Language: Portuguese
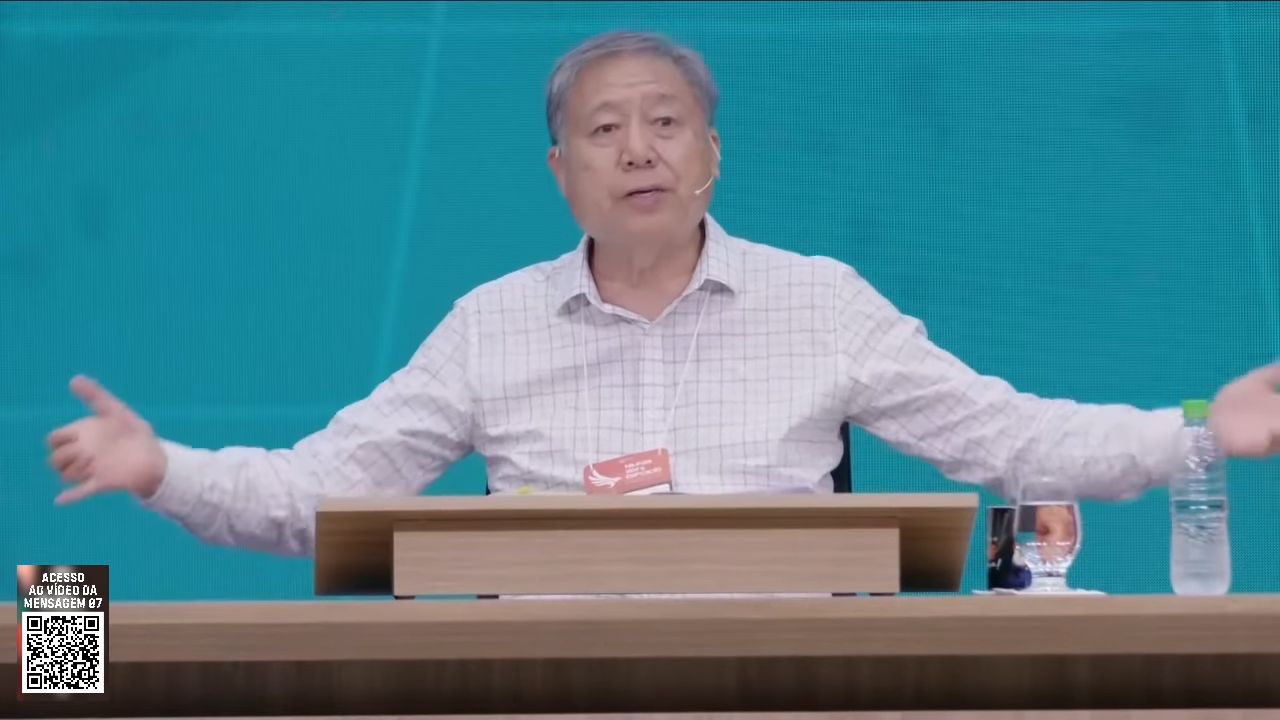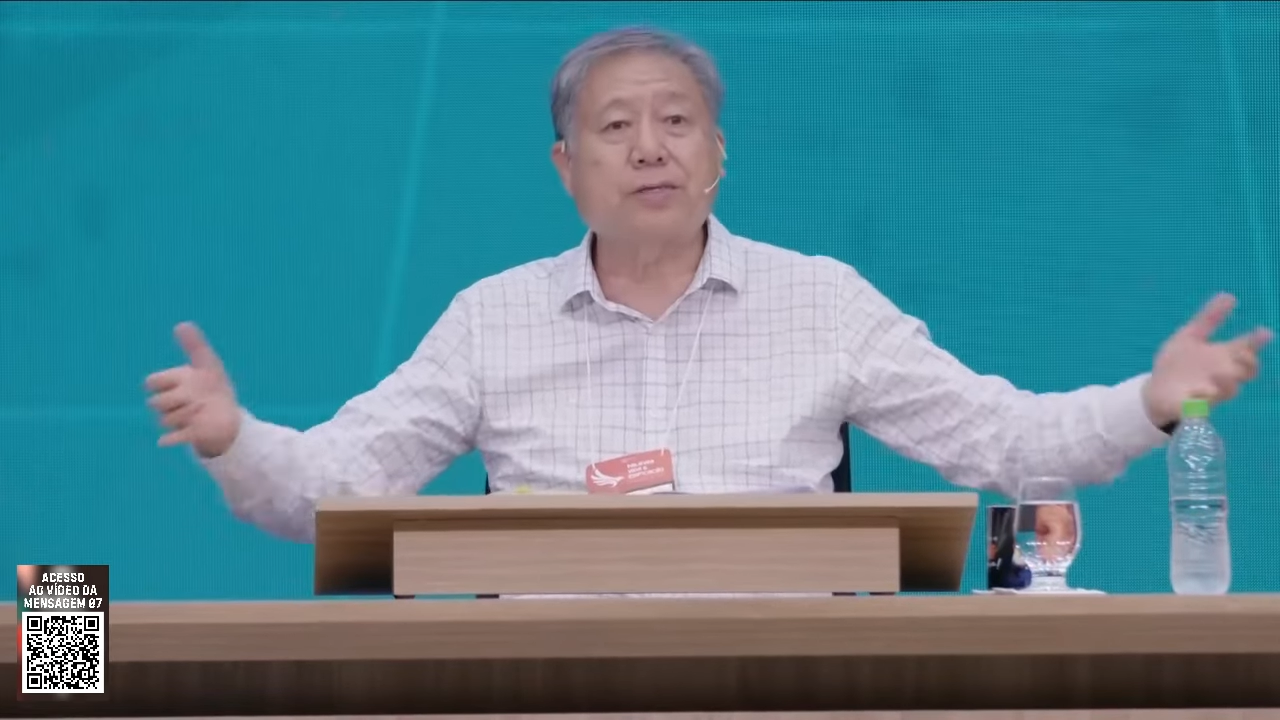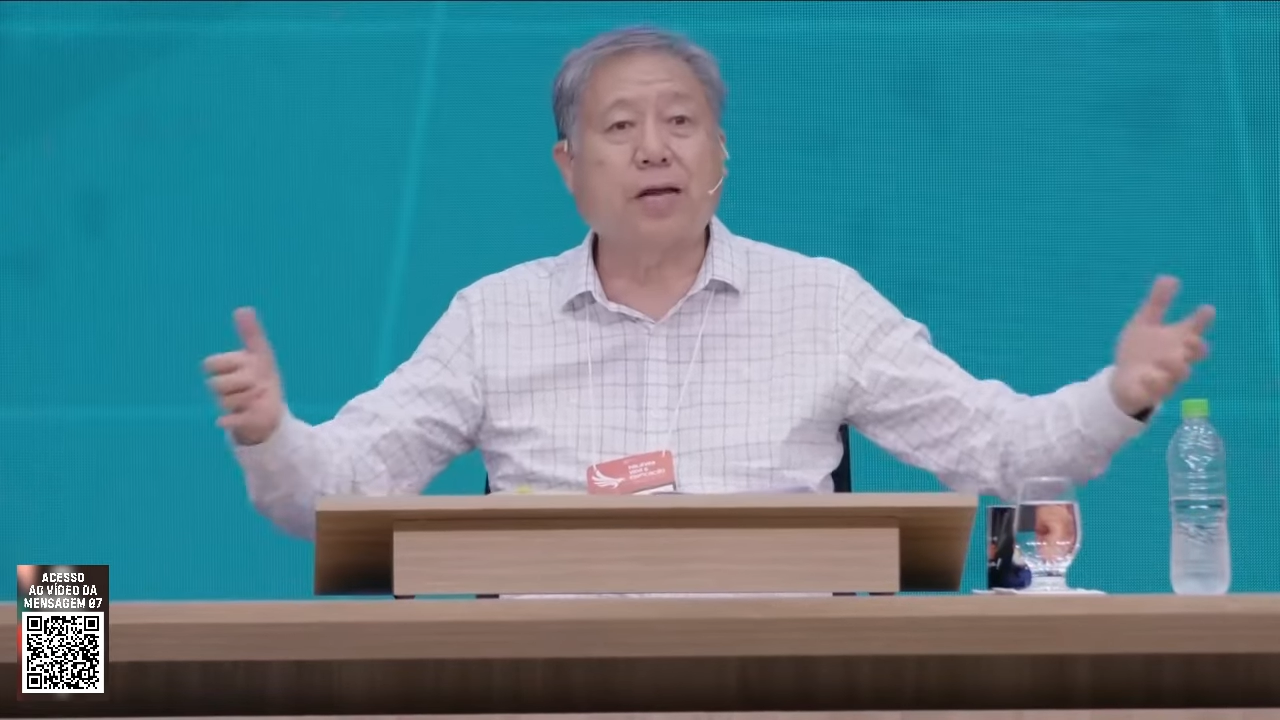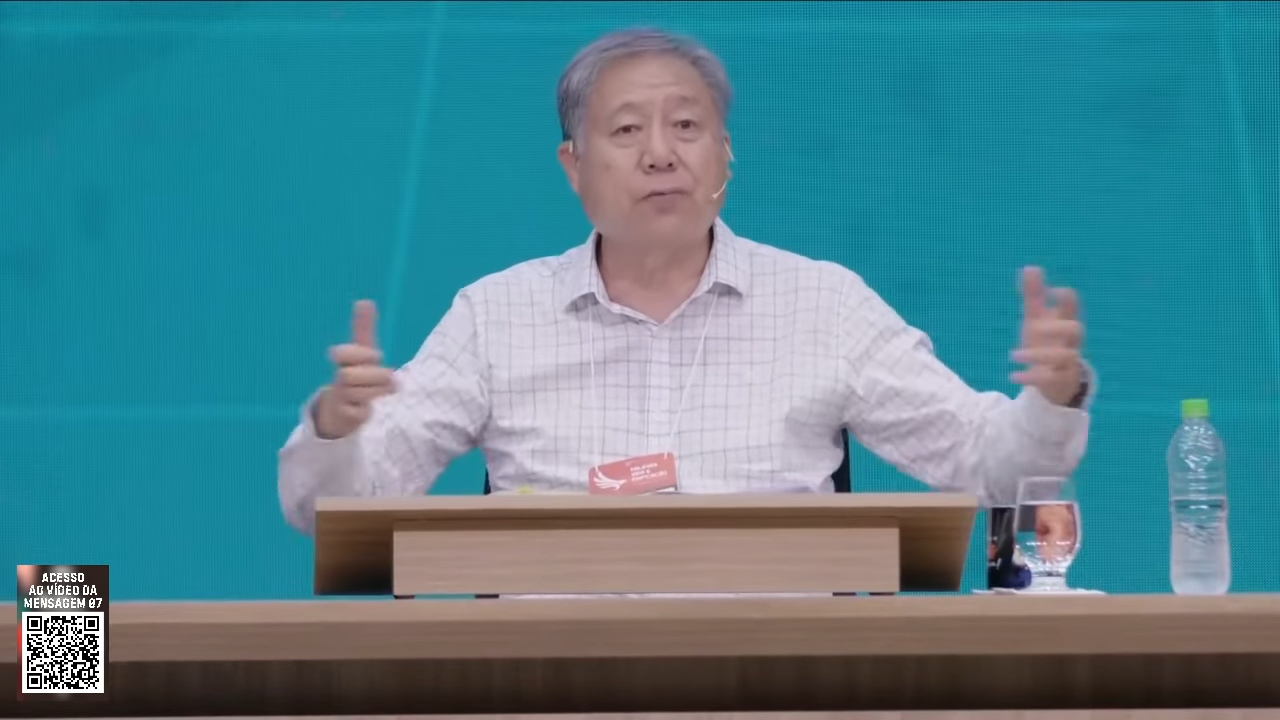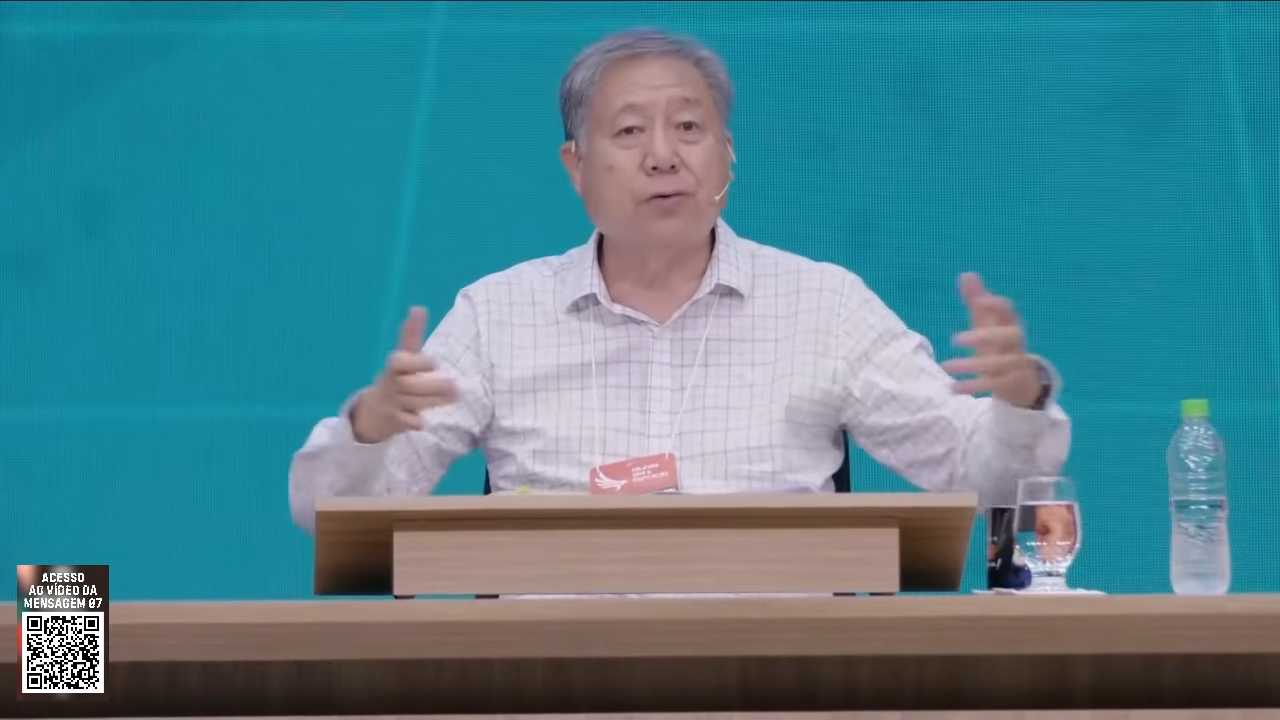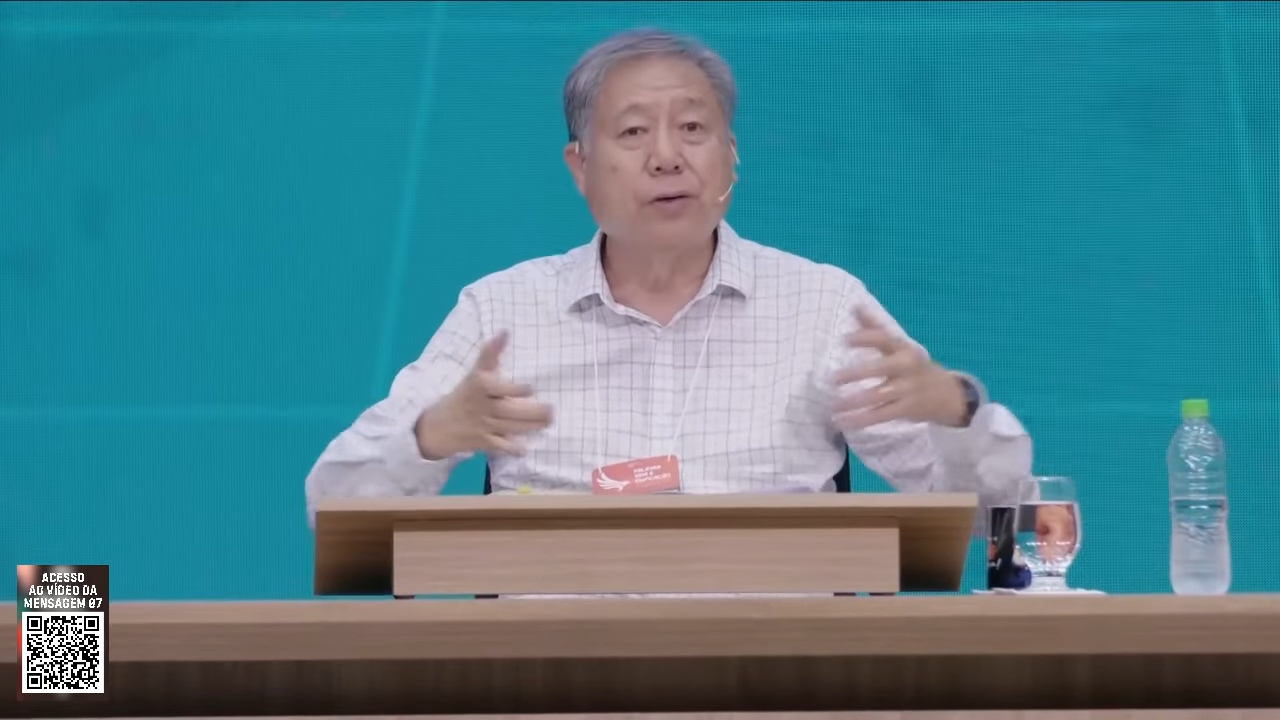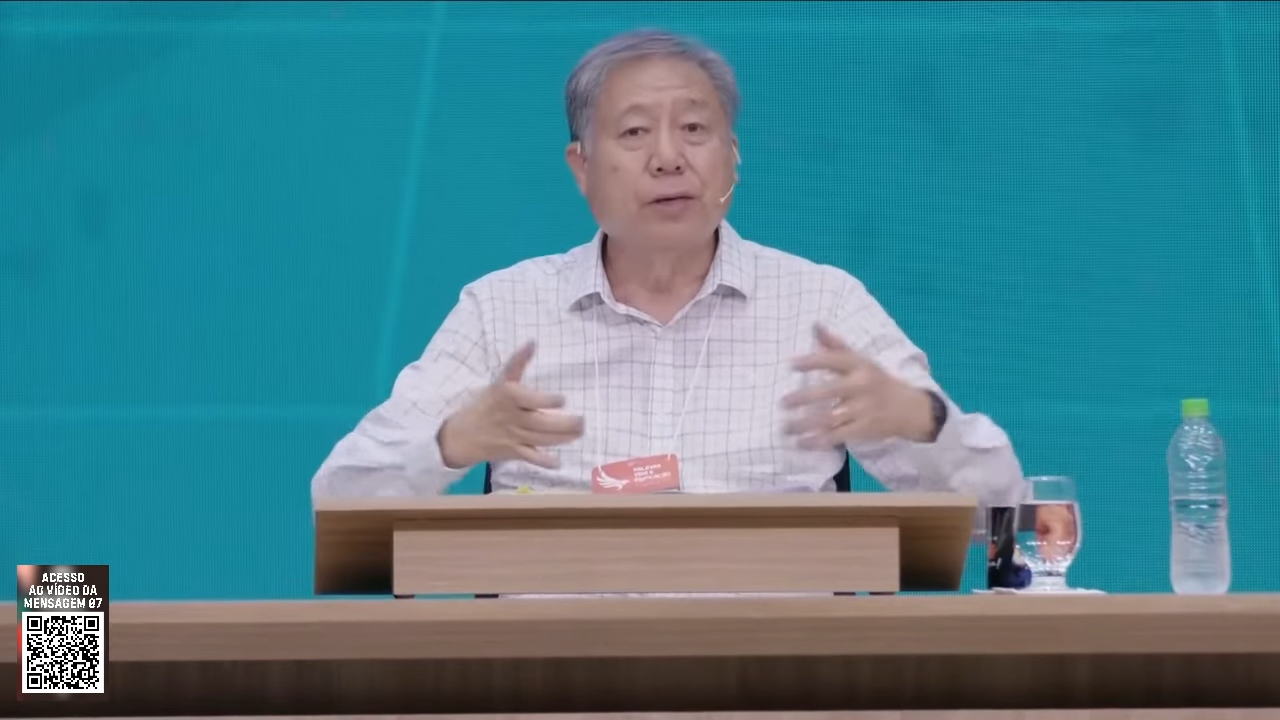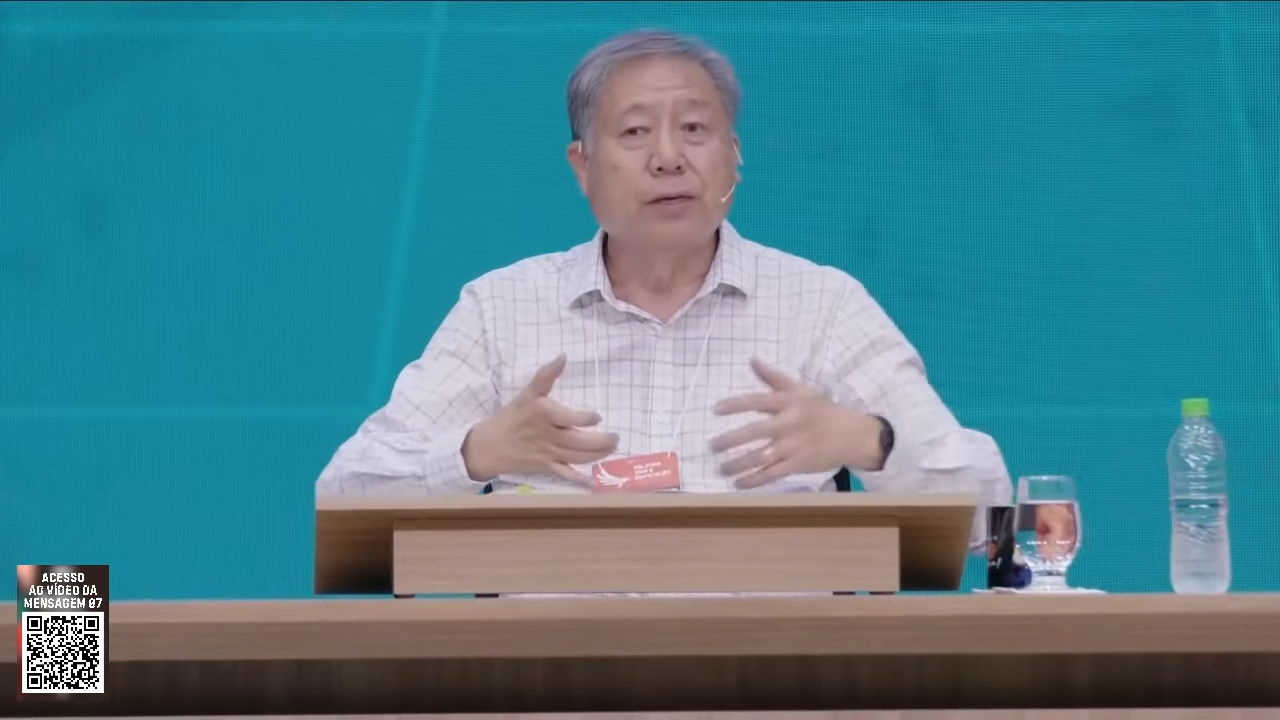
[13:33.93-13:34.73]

ele estava,